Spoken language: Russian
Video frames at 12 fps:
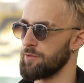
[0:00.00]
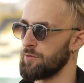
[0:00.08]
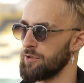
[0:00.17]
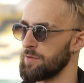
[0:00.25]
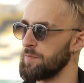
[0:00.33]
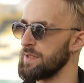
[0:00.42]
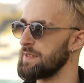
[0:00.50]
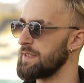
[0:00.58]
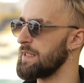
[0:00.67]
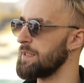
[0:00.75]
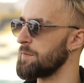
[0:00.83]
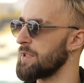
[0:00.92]
Он должен быть
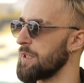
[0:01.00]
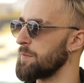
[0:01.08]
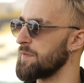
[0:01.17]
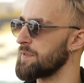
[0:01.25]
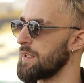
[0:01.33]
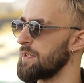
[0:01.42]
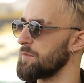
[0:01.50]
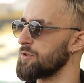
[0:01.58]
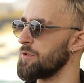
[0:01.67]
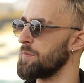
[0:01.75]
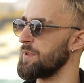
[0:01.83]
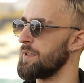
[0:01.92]
стильным, как бы, в целом,
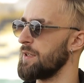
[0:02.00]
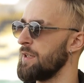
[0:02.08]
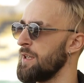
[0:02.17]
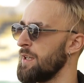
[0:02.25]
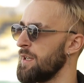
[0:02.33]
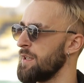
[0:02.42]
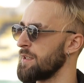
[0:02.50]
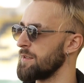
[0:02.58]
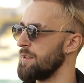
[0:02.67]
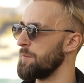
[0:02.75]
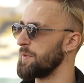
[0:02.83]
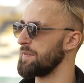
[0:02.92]
чтобы
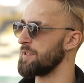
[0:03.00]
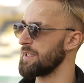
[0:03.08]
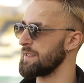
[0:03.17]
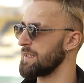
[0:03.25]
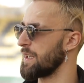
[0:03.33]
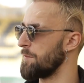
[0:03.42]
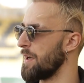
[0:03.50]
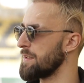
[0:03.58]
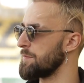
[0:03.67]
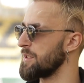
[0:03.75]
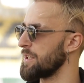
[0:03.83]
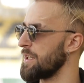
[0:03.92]
э, при выходе
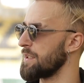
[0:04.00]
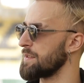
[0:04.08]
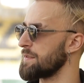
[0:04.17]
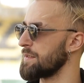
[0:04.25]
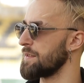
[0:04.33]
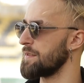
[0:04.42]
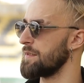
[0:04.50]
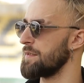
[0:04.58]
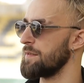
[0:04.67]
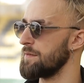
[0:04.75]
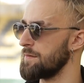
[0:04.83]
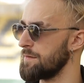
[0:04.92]
команды, мне кажется,
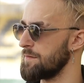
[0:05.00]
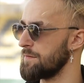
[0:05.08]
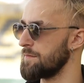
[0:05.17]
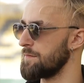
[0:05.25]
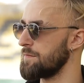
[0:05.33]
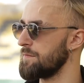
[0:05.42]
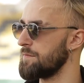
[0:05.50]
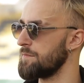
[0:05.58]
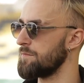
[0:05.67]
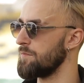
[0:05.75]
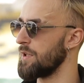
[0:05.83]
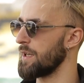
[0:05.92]

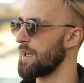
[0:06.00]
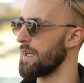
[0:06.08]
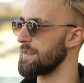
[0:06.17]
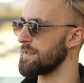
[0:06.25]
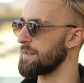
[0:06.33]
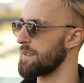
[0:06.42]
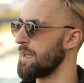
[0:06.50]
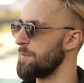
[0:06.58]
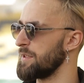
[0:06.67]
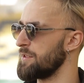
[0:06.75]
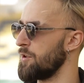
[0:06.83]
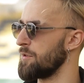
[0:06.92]
была какая-то такая
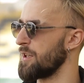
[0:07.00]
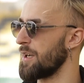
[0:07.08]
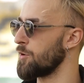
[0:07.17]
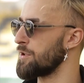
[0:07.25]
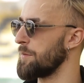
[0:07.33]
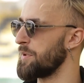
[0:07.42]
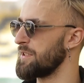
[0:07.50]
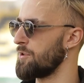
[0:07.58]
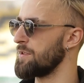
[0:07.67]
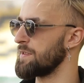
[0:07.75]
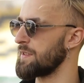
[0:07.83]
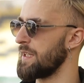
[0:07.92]
определенная, какой-то
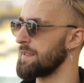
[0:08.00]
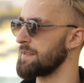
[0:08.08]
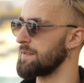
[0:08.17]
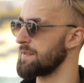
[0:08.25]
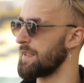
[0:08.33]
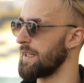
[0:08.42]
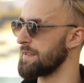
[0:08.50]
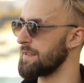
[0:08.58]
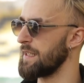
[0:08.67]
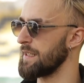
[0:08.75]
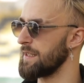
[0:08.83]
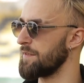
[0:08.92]
определенный заряд, заряд
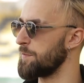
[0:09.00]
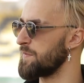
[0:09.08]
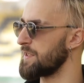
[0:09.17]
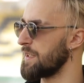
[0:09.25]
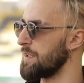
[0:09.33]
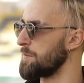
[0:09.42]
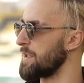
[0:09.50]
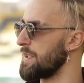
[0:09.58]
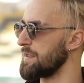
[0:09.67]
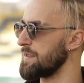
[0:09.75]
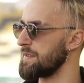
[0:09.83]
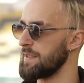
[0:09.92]
энергии в целом
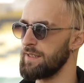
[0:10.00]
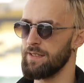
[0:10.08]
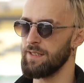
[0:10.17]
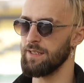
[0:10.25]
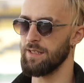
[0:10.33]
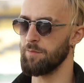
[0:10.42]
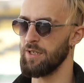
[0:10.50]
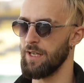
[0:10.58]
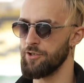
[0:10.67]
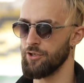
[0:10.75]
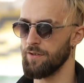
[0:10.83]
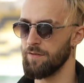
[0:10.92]
для зрителей, для
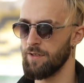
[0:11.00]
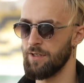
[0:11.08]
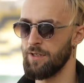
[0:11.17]
болельщиков.